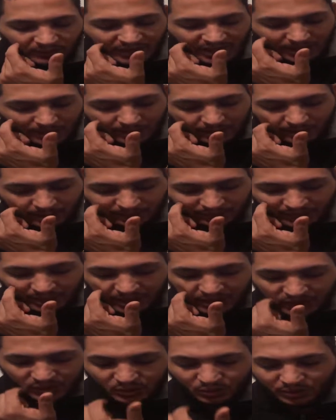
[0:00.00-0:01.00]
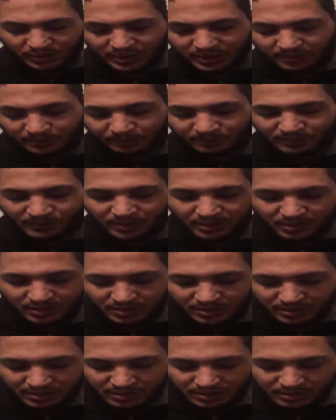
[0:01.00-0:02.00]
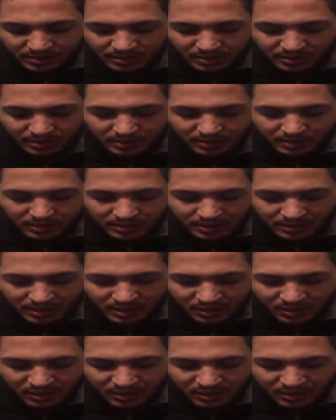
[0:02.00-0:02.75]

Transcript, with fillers: تمام رفع الصورة آه،